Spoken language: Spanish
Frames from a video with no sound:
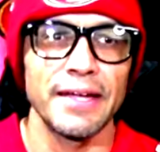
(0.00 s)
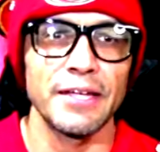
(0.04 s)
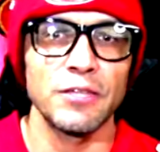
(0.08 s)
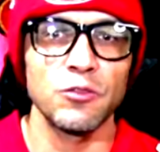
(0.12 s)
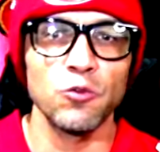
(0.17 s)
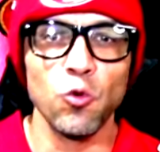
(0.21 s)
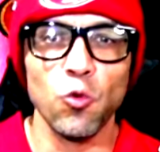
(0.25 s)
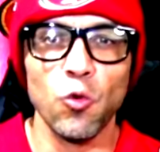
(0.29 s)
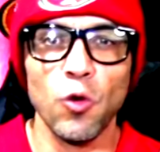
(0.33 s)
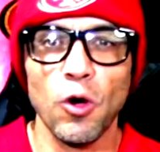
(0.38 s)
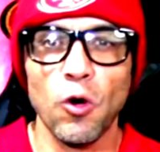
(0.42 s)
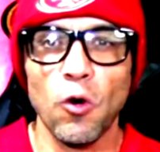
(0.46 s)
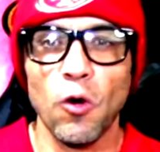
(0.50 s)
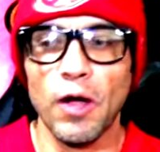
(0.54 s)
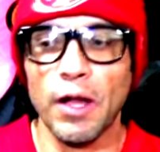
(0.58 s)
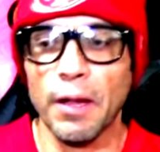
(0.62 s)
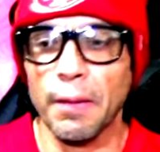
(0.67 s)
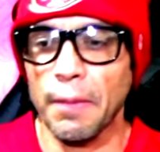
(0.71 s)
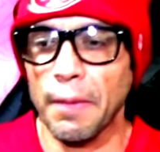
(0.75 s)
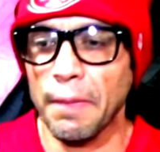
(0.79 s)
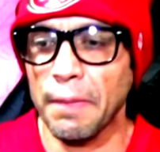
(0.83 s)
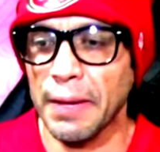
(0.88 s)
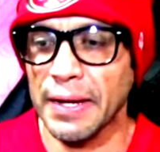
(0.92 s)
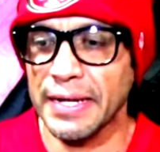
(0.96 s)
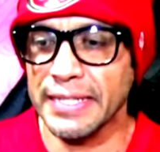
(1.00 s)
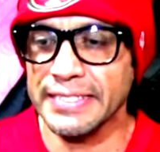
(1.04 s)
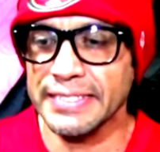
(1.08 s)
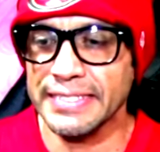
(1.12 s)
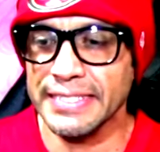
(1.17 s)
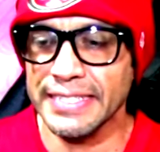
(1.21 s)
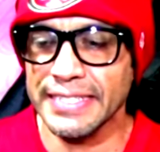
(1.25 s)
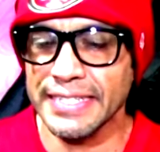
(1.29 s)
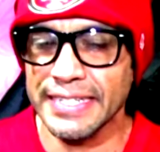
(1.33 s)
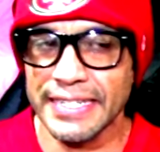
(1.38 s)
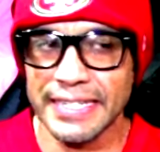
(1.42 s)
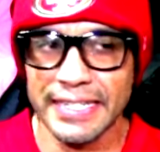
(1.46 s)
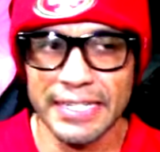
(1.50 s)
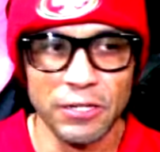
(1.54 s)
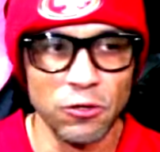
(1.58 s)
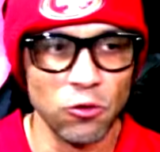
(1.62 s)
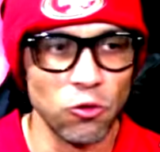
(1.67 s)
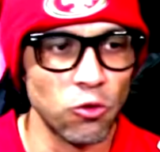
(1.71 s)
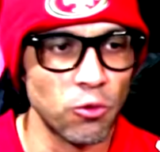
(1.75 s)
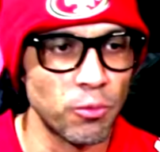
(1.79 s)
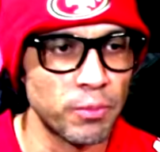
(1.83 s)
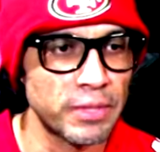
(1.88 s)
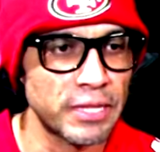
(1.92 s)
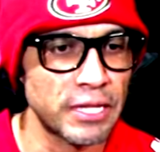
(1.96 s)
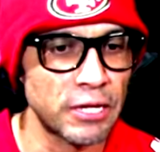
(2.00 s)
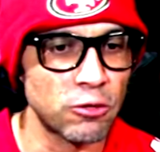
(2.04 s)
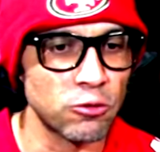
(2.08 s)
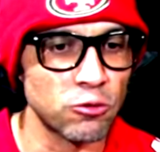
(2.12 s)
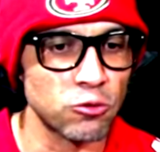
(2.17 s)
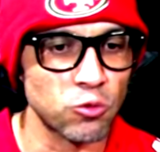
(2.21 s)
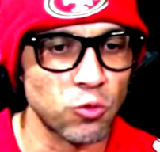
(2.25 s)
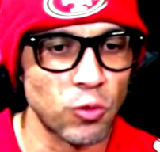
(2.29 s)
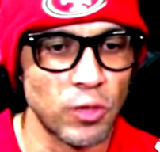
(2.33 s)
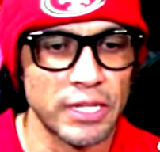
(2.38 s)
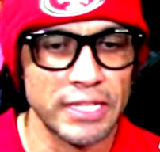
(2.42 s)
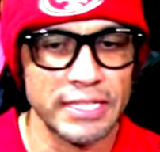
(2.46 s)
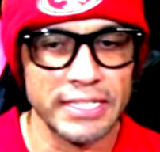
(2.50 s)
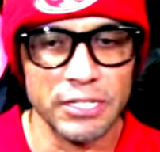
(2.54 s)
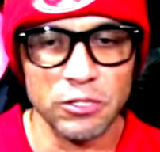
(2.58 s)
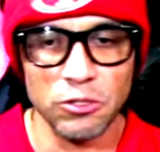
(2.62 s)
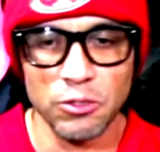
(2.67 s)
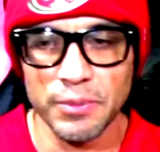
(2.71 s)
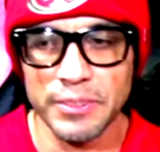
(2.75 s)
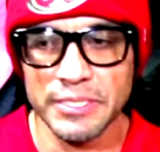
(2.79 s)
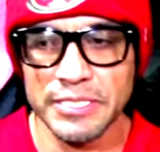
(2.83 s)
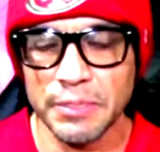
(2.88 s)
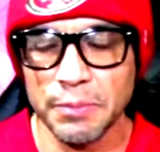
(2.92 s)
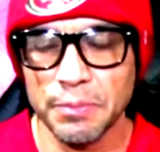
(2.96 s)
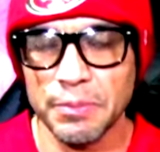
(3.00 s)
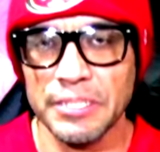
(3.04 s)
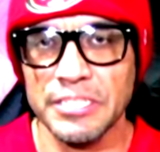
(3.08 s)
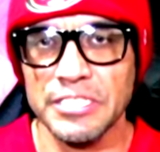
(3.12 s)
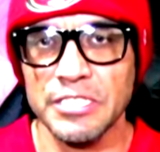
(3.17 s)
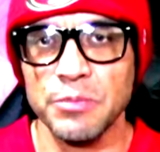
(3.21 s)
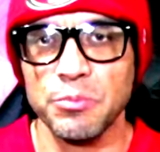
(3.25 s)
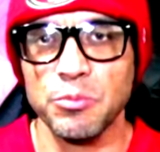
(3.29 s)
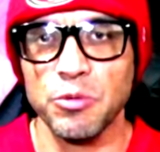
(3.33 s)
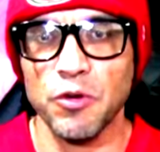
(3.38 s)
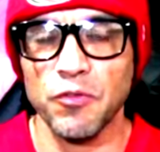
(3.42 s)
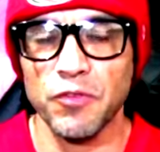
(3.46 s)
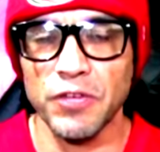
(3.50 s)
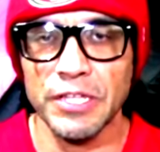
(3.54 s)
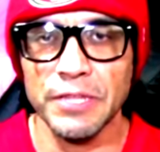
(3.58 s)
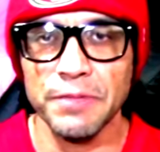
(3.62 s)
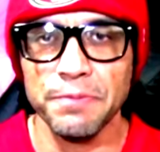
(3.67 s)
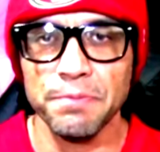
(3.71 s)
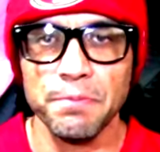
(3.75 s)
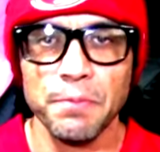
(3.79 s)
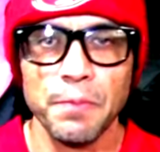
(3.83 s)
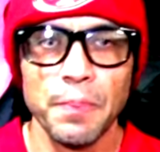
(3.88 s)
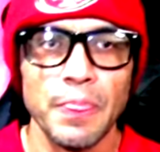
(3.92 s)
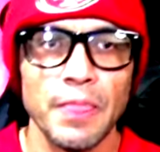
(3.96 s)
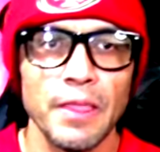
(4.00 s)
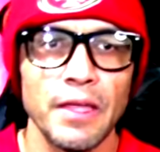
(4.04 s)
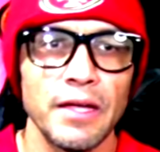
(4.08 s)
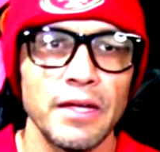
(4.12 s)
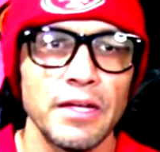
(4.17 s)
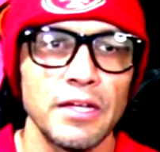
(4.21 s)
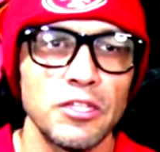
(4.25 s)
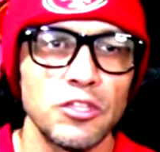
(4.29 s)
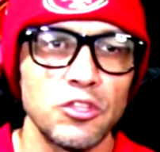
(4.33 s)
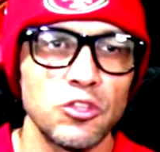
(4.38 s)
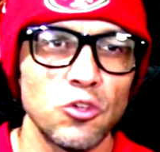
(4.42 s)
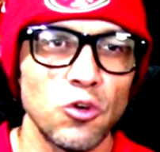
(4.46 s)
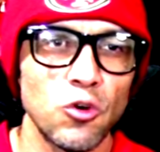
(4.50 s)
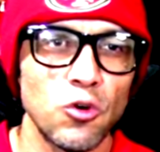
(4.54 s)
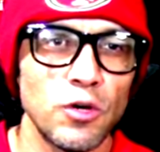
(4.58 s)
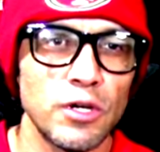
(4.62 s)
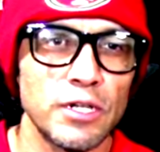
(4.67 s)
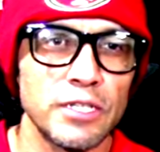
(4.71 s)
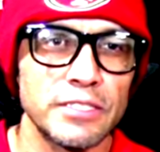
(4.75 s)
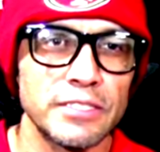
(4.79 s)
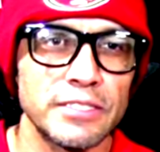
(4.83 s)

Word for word: en un juego que me parece que lo dominaron los 49 de principio a fin, ¿no?